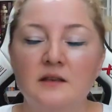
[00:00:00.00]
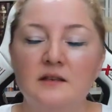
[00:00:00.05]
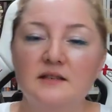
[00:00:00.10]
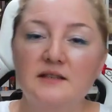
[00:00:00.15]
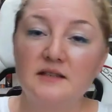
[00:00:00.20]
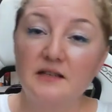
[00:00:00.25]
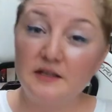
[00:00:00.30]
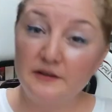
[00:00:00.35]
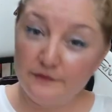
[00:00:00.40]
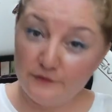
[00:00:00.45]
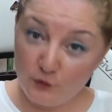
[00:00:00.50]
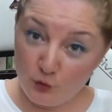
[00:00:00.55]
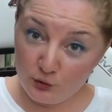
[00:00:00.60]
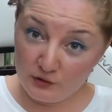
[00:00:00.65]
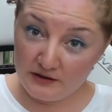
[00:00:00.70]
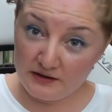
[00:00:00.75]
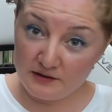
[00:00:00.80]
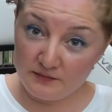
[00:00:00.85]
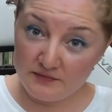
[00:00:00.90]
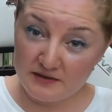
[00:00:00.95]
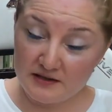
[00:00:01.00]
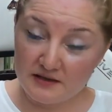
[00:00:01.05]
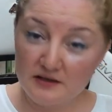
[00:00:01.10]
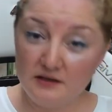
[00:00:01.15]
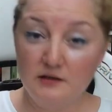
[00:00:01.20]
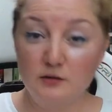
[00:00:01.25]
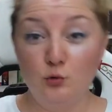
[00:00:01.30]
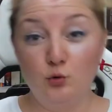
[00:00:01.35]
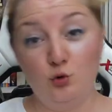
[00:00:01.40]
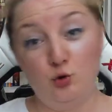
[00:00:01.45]
zayıf
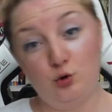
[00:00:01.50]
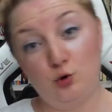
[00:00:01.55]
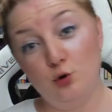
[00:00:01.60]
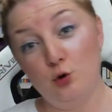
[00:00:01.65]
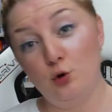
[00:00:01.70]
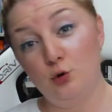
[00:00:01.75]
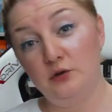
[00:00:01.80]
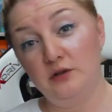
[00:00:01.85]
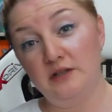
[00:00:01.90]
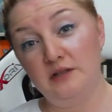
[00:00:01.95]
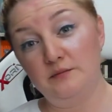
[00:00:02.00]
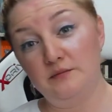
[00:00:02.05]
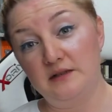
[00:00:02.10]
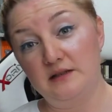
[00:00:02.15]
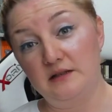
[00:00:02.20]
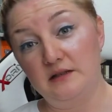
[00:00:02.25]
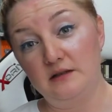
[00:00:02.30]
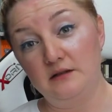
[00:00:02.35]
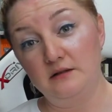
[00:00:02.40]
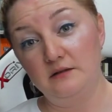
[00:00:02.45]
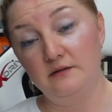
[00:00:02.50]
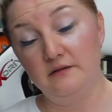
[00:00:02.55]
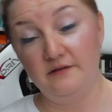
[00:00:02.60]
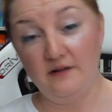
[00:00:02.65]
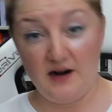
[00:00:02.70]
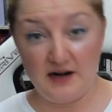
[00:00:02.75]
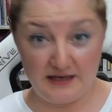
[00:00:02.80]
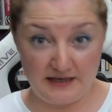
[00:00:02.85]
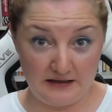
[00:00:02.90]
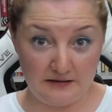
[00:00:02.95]
yönlerimizi, güçlü yönlerimizi
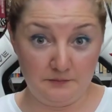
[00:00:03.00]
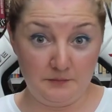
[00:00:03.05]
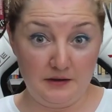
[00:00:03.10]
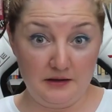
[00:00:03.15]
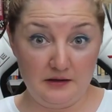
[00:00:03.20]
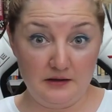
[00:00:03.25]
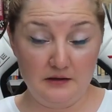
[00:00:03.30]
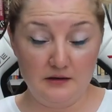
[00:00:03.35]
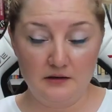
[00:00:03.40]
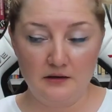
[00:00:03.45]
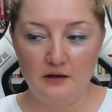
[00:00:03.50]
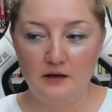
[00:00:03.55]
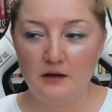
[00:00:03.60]
fark etmek